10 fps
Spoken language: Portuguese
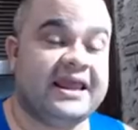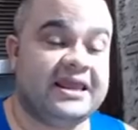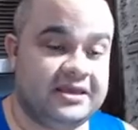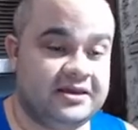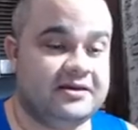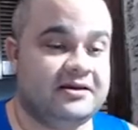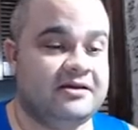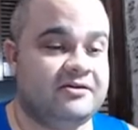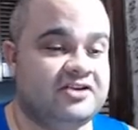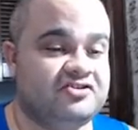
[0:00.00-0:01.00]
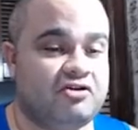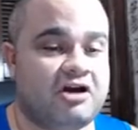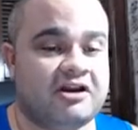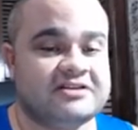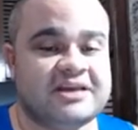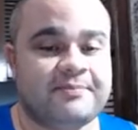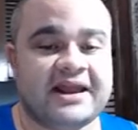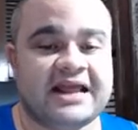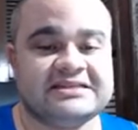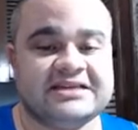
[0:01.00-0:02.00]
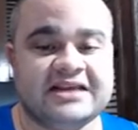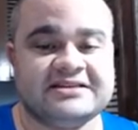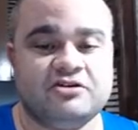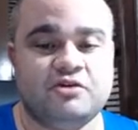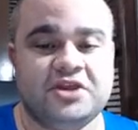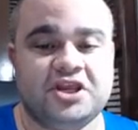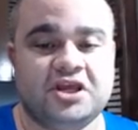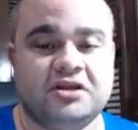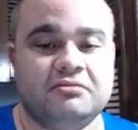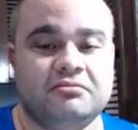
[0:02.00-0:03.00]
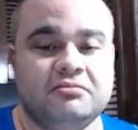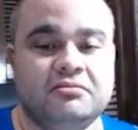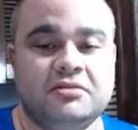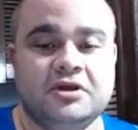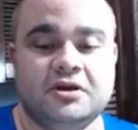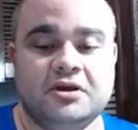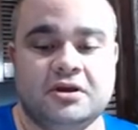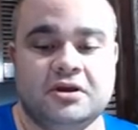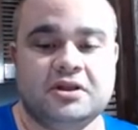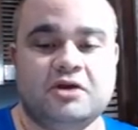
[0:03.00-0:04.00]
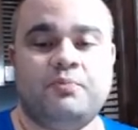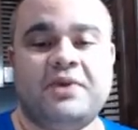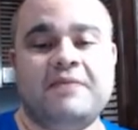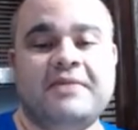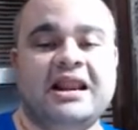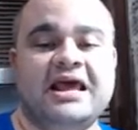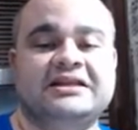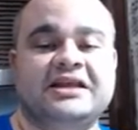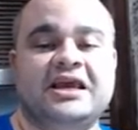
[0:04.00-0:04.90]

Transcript: hein? Agora chegou a hora de separar as crianças dos meninos. Tem um Prime Electro aqui